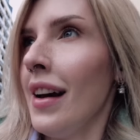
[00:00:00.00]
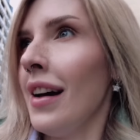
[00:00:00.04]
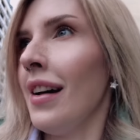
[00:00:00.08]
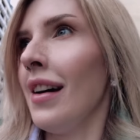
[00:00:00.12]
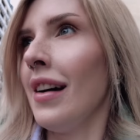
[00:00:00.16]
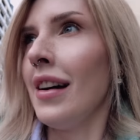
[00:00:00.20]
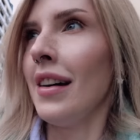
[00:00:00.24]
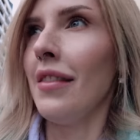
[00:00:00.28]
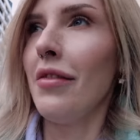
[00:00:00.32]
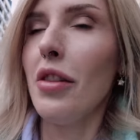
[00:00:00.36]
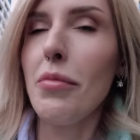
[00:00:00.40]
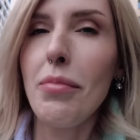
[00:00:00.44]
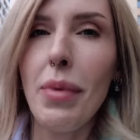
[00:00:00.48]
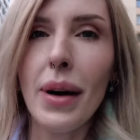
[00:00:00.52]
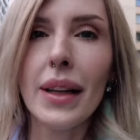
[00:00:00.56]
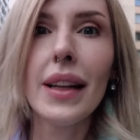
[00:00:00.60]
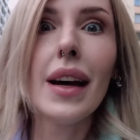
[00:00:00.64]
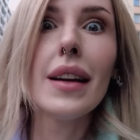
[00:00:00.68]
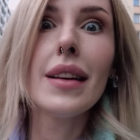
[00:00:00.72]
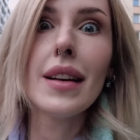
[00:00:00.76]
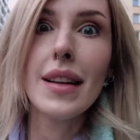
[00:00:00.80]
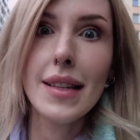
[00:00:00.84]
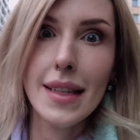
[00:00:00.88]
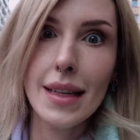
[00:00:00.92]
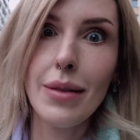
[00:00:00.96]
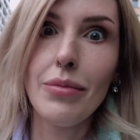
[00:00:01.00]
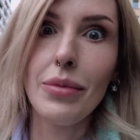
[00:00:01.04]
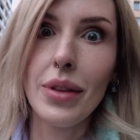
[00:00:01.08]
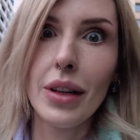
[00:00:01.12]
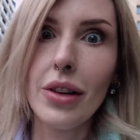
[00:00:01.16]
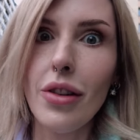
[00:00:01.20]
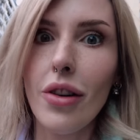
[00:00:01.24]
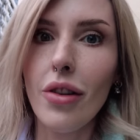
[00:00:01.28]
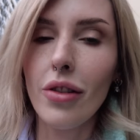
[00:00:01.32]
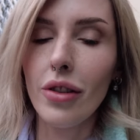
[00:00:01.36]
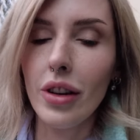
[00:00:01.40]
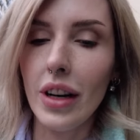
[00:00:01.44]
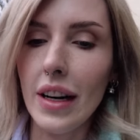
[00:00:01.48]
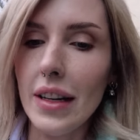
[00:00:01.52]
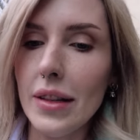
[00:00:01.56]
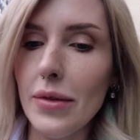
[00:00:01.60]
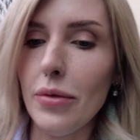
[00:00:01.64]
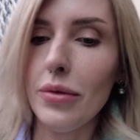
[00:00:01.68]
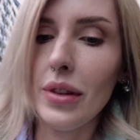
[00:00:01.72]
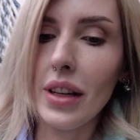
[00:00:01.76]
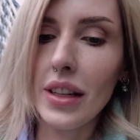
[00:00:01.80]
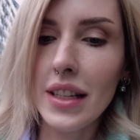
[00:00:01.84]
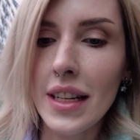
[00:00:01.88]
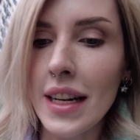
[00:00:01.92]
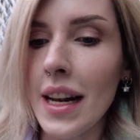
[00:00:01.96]
e, wypadania z tamtego okresu,
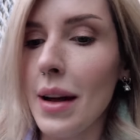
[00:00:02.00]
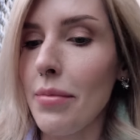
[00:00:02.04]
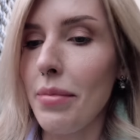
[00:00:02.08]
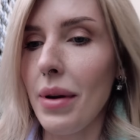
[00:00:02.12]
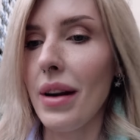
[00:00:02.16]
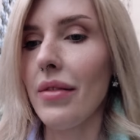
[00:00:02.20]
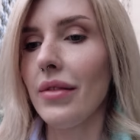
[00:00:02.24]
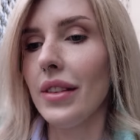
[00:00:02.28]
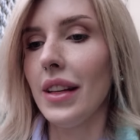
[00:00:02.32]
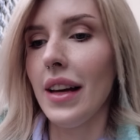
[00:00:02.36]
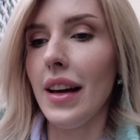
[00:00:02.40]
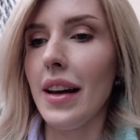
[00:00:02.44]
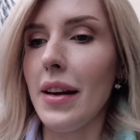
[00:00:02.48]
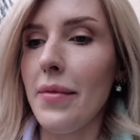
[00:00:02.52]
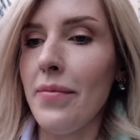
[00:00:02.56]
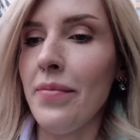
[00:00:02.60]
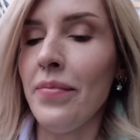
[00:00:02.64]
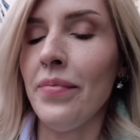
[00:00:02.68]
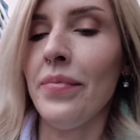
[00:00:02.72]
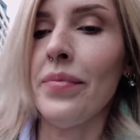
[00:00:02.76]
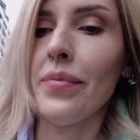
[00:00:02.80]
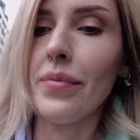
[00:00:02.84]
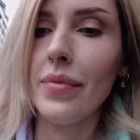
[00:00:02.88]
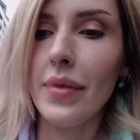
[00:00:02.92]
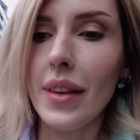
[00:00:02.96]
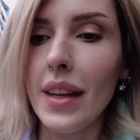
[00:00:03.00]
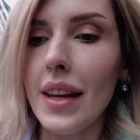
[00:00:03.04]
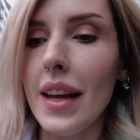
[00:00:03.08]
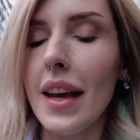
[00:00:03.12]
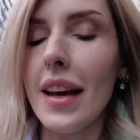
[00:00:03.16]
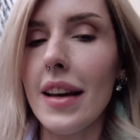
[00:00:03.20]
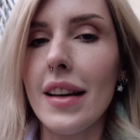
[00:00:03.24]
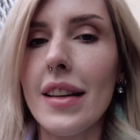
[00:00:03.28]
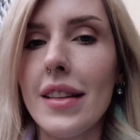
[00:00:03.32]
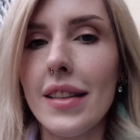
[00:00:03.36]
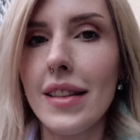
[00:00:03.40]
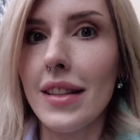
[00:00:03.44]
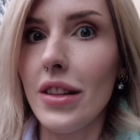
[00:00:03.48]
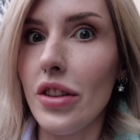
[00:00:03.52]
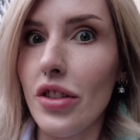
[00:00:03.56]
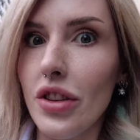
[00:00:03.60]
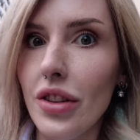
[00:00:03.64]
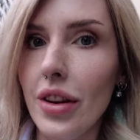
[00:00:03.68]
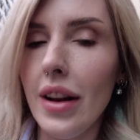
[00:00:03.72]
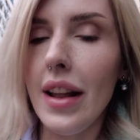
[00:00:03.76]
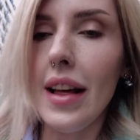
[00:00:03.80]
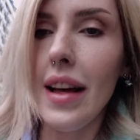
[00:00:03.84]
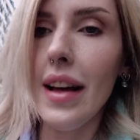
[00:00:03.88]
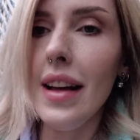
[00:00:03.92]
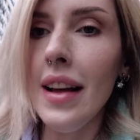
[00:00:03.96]
także naprawdę nie jest
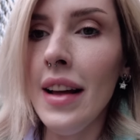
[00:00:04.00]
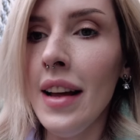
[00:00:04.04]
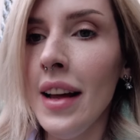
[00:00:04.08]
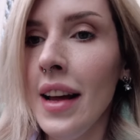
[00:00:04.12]
źle.